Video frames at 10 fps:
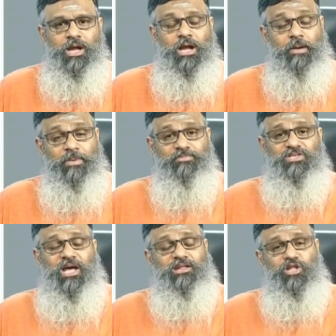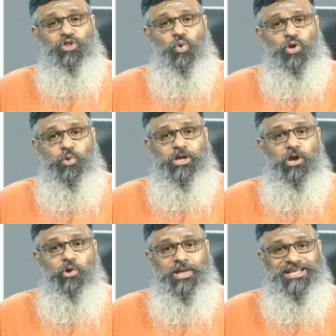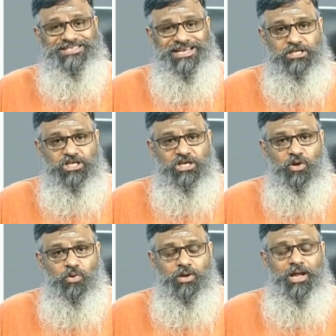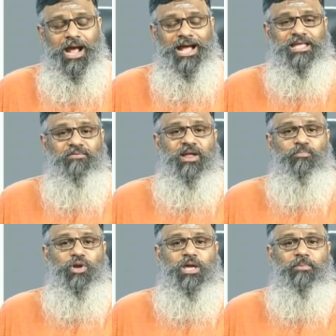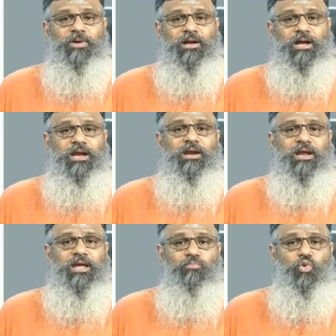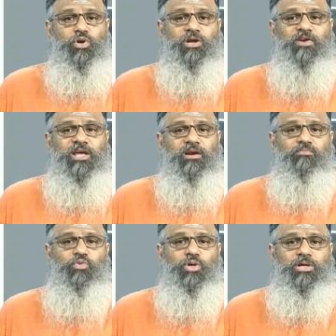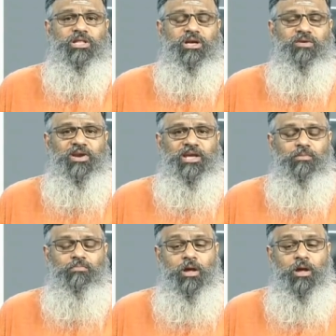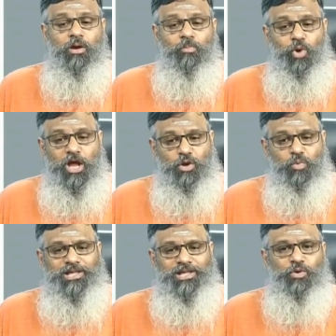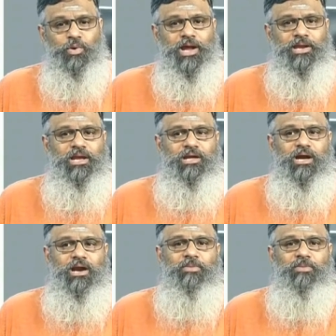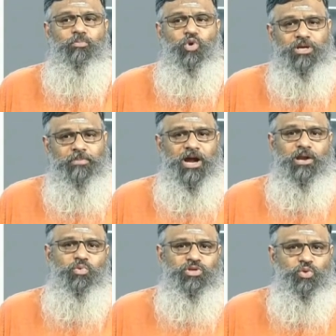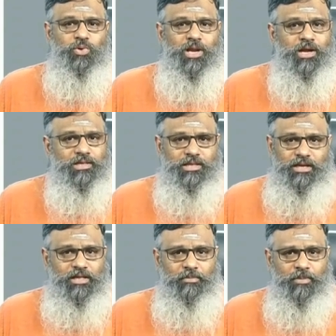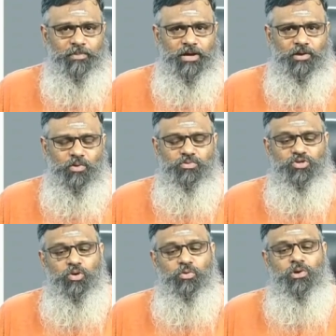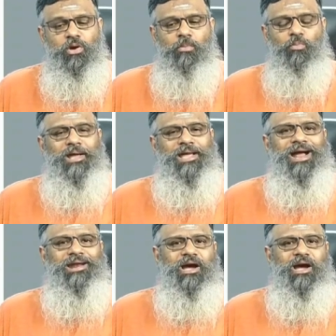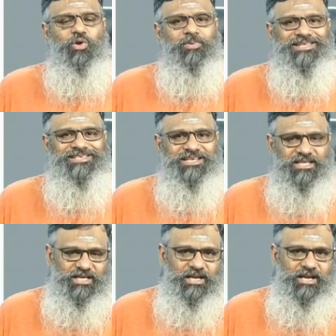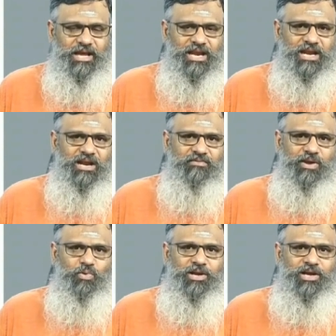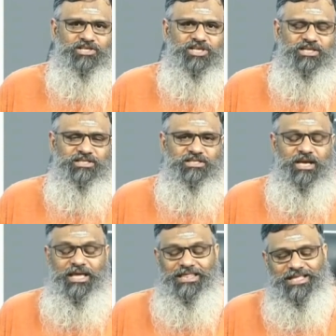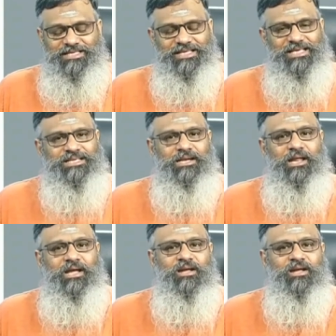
கபம் சார்ந்த தோல் நோய்களுடைய சீற்றங்களும் அதைவிட முக்கியமாக இன்றைக்கு மூட்டு வலிகளும் முதுகுத்தண்டு வலிகளும் முடக்குவாத நோயாளிகளுக்கான மிக மோசமான ஒரு சூழலாகத்தான் இதை நம்ம பார்க்குறோம் ஸோ முறையான ஆயுர்வேத சிகிச்சை நான் ஏற்கனவே ஒரு நிகழ்ச்சியில் செஞ்சேன் இந்த சீசனில்